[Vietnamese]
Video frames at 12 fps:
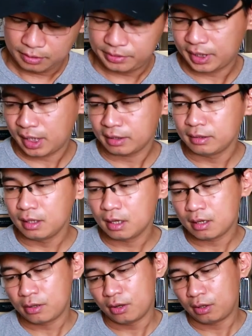Chai
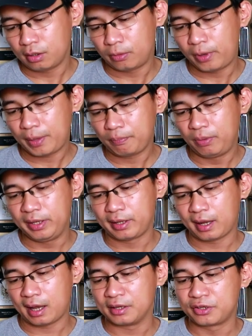nữa đó là
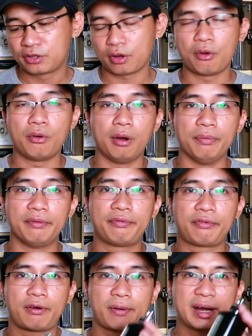Replica Soul of the
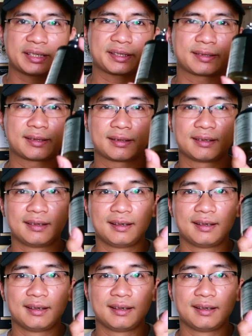Forest.